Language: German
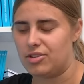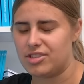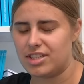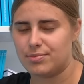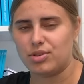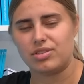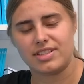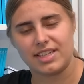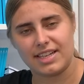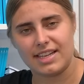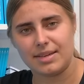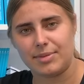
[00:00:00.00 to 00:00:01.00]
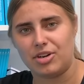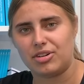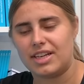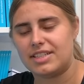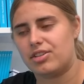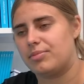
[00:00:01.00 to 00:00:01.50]
Haushaltspunkten. Das erkläre ich aber auch
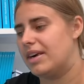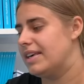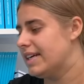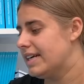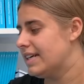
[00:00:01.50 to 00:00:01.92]
gleich nochmal,